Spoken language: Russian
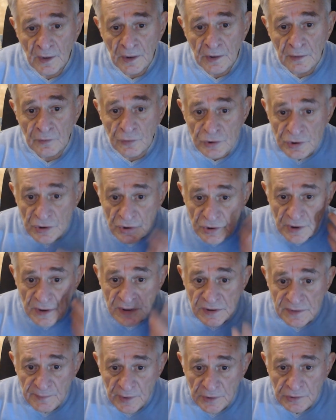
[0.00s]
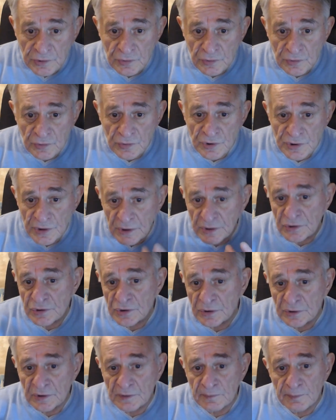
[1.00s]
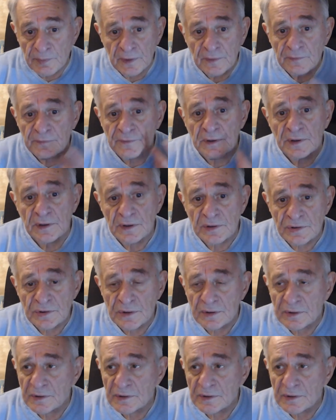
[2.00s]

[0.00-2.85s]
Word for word: И вот сейчас смотрю, женщина, профессор,